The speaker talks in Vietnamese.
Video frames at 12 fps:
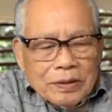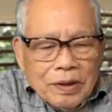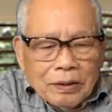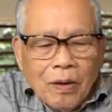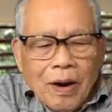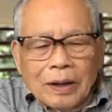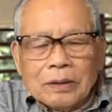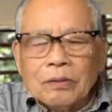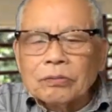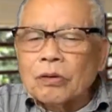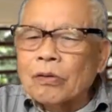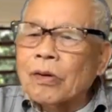trước đó
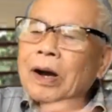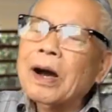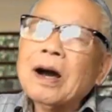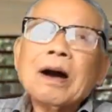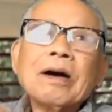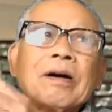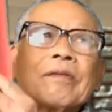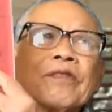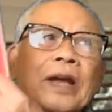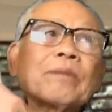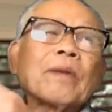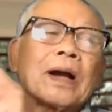chúng tôi có
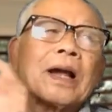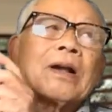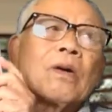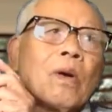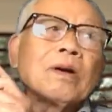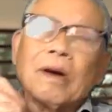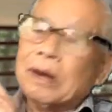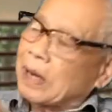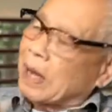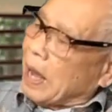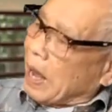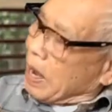viết một cái cuốn gọi
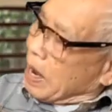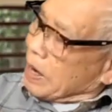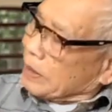là